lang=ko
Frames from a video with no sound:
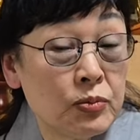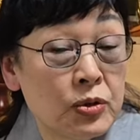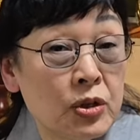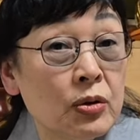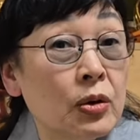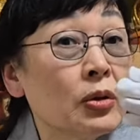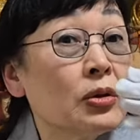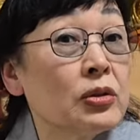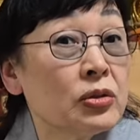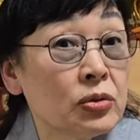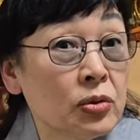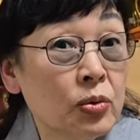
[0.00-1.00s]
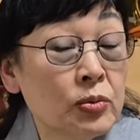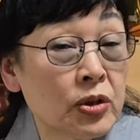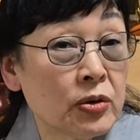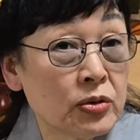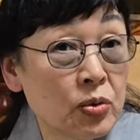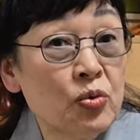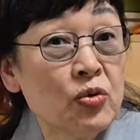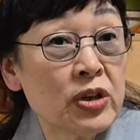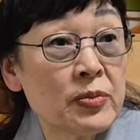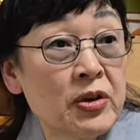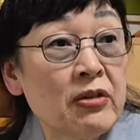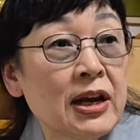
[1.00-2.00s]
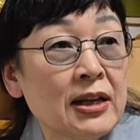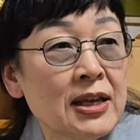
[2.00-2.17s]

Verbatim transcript: 저, 소, 저 손오공이 변화가